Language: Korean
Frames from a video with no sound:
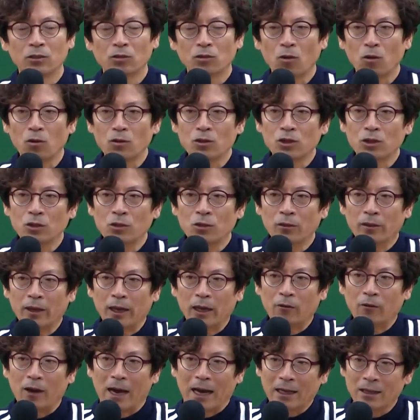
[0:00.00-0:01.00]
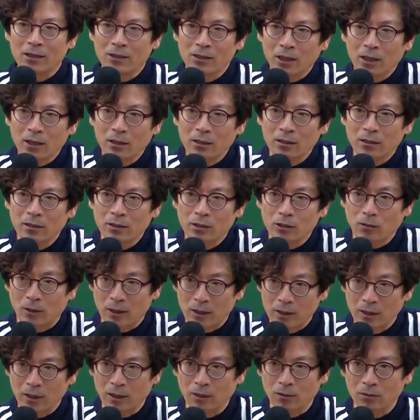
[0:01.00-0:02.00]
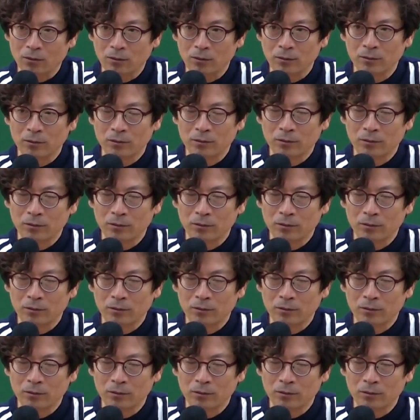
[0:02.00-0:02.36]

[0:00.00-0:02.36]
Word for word: 토지용 계획 확인서에서 관리하고